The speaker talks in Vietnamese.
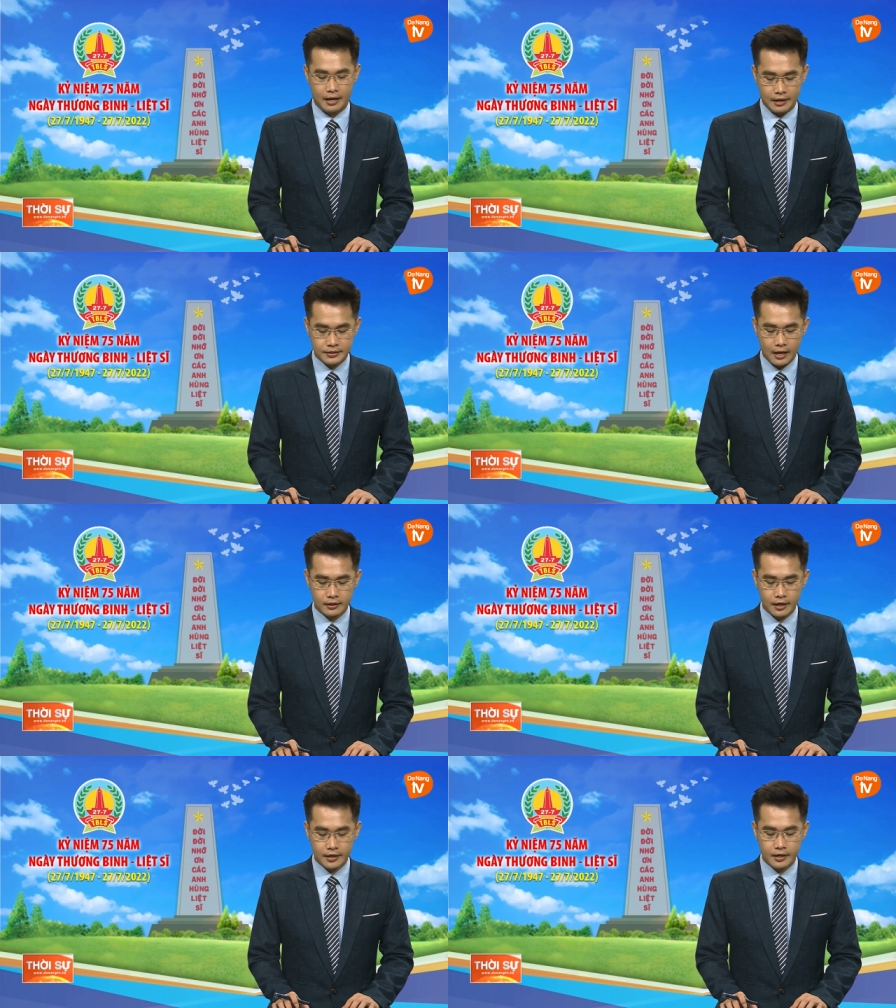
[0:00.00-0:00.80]
sáng
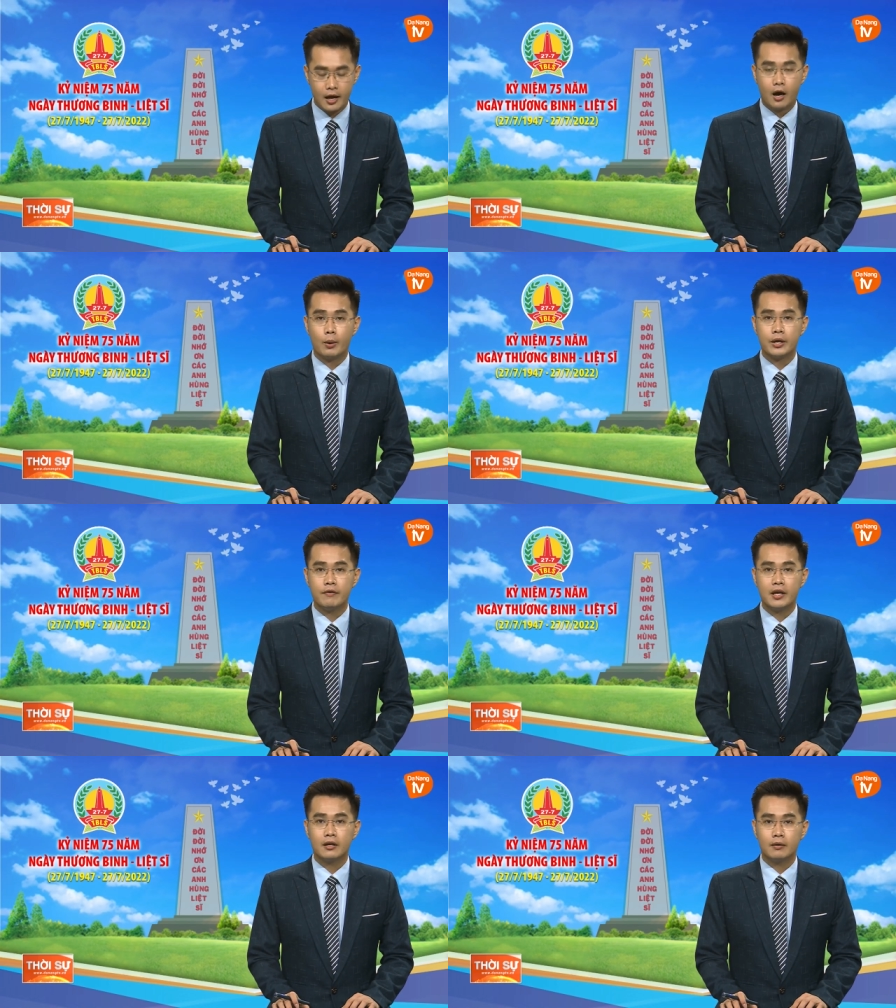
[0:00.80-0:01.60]
nay, Ủy
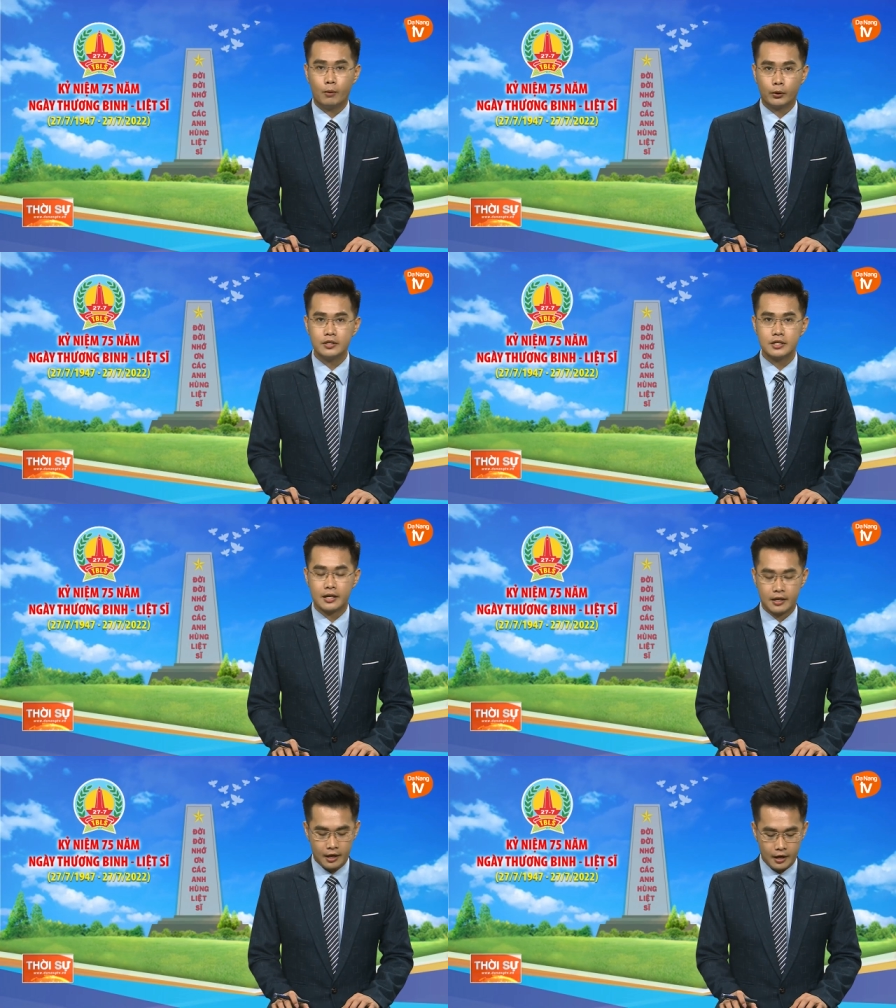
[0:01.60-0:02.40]
viên Bộ Chính trị,